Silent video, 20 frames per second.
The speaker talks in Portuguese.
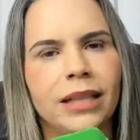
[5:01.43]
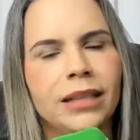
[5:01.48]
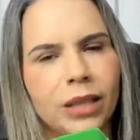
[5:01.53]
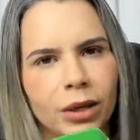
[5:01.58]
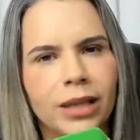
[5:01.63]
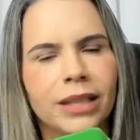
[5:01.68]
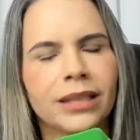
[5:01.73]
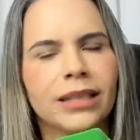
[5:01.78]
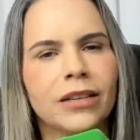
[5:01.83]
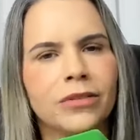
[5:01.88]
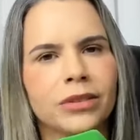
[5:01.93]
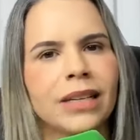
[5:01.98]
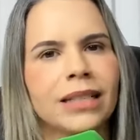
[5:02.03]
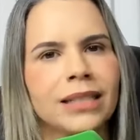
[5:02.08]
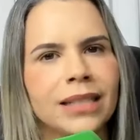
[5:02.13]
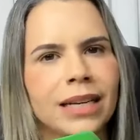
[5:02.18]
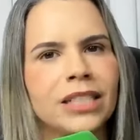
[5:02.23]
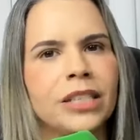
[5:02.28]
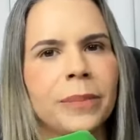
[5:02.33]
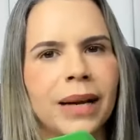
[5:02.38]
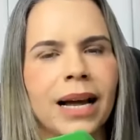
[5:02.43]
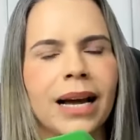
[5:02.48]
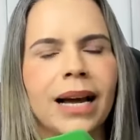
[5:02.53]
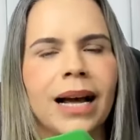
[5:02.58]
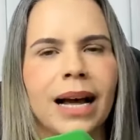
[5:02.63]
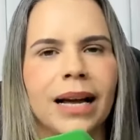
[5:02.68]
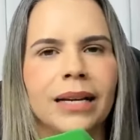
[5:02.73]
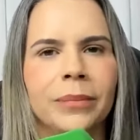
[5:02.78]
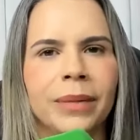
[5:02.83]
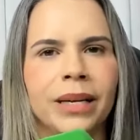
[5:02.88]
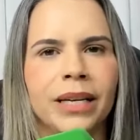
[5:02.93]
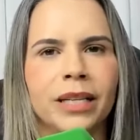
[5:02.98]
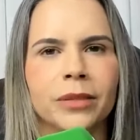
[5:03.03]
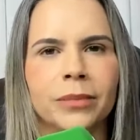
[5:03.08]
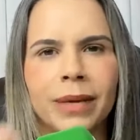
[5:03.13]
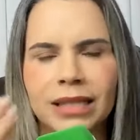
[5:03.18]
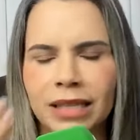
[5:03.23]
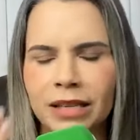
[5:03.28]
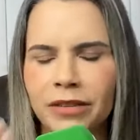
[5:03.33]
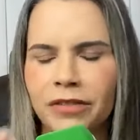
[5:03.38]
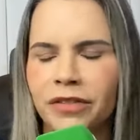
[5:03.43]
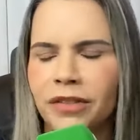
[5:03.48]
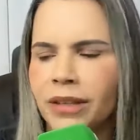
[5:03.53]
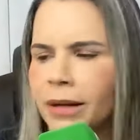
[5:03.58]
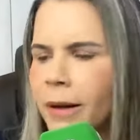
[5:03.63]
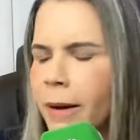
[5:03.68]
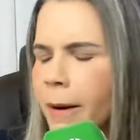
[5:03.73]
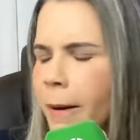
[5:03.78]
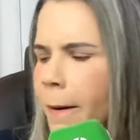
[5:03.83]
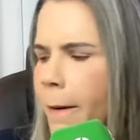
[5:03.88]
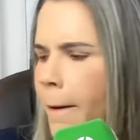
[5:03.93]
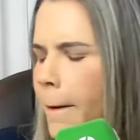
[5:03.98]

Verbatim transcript: E tem hora que dá vontade de agir pela carne mesmo. Mas enfim.